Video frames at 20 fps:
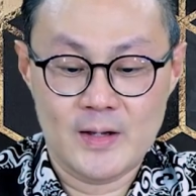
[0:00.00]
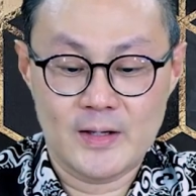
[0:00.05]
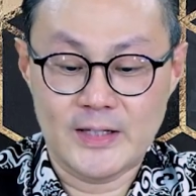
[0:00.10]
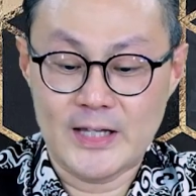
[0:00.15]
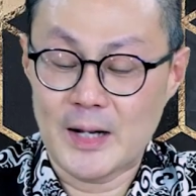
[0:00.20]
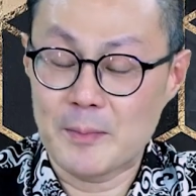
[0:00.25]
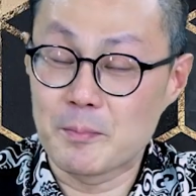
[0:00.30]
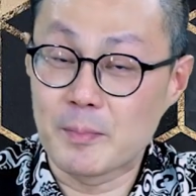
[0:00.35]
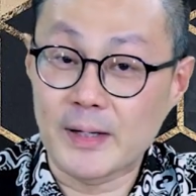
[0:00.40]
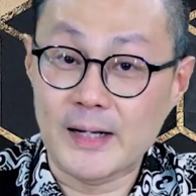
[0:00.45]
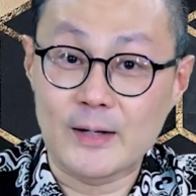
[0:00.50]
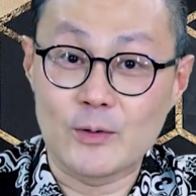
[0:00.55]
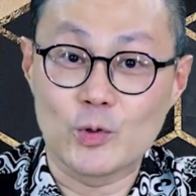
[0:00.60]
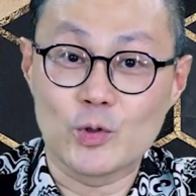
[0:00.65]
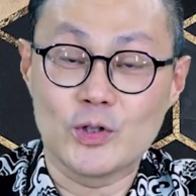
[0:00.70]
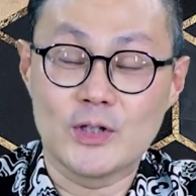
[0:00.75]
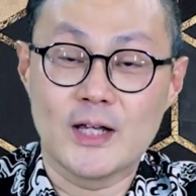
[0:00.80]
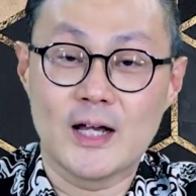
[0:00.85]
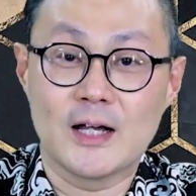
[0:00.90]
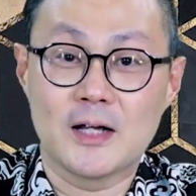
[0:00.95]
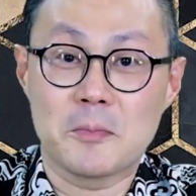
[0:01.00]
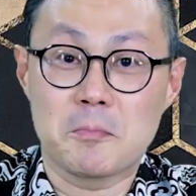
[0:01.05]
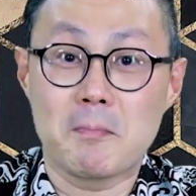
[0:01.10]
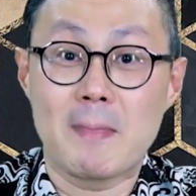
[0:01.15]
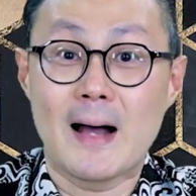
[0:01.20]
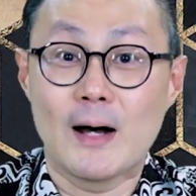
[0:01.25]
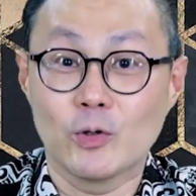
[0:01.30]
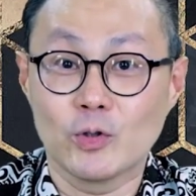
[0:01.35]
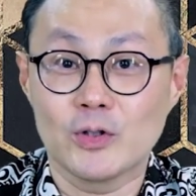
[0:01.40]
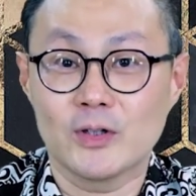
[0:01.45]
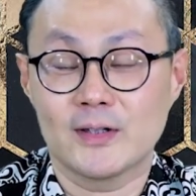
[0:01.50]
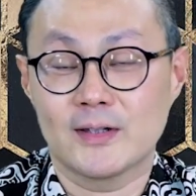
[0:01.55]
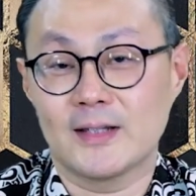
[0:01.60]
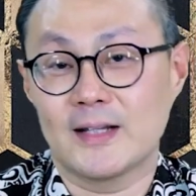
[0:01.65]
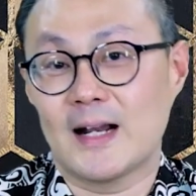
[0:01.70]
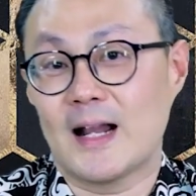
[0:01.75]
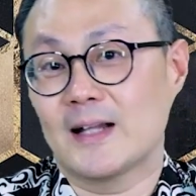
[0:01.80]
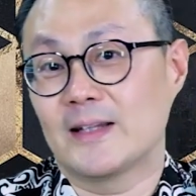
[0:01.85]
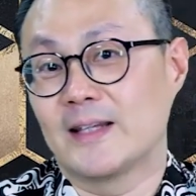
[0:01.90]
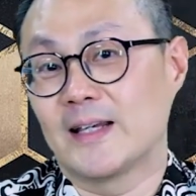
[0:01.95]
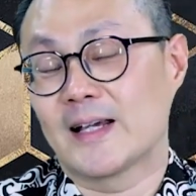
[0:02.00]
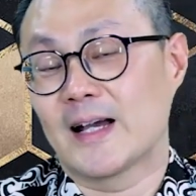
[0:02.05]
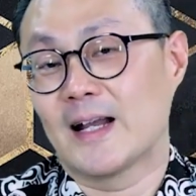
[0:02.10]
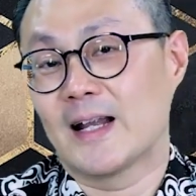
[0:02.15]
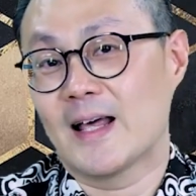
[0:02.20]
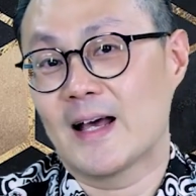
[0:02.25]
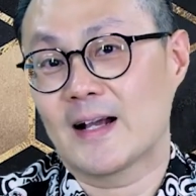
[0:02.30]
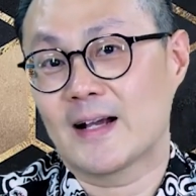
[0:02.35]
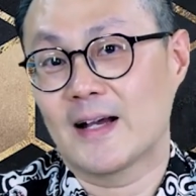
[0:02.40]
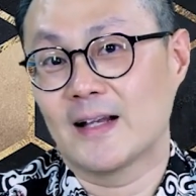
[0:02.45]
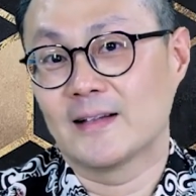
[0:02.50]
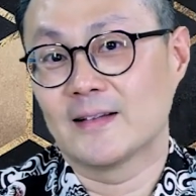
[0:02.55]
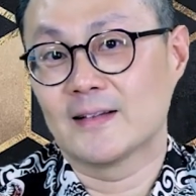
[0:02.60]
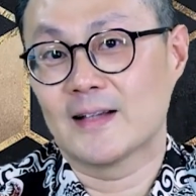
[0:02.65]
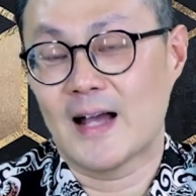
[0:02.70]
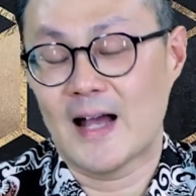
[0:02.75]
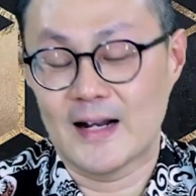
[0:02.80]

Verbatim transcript: Yang berikutnya, maut telah dikalahkan.